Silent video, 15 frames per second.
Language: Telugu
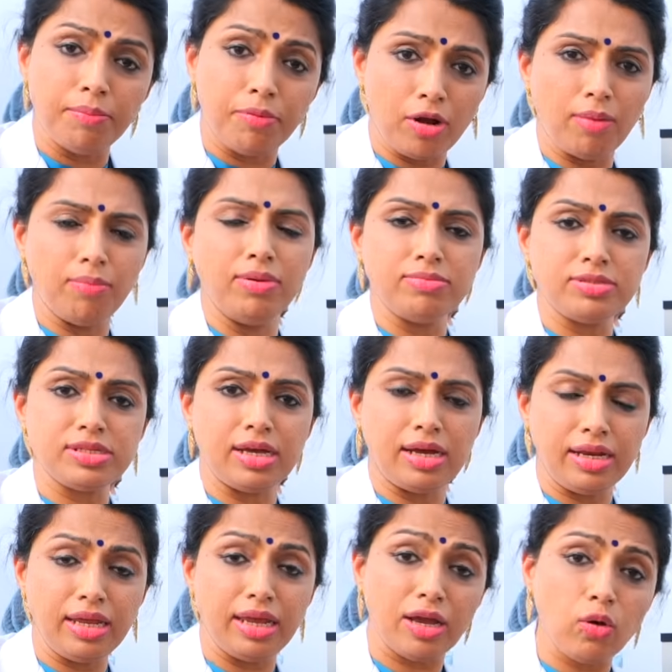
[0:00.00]
ప్రాబ్లమ్స్
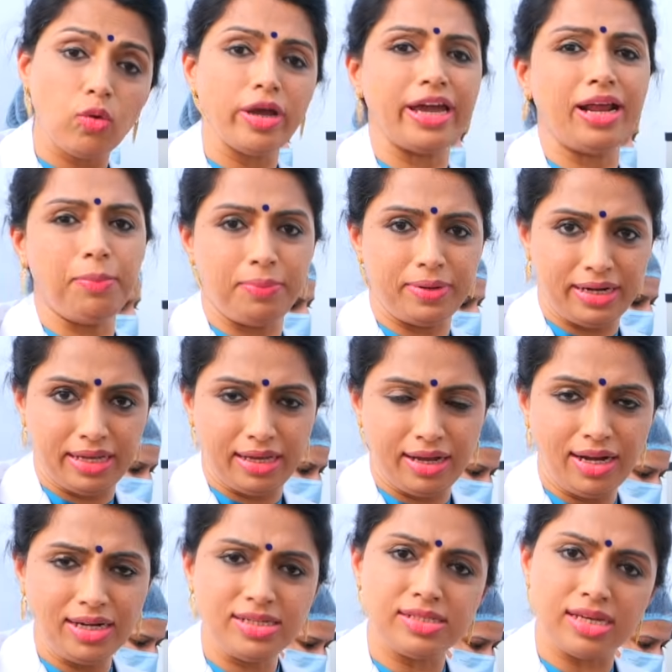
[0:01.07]
కానీ ఎక్కువ ఏర్పడాయి
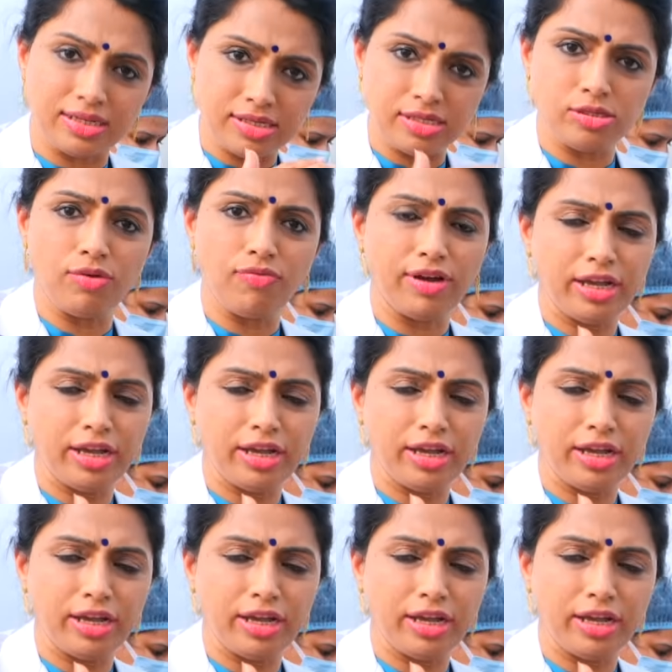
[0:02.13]
అండ్ సక్సెస్ ఆఫ్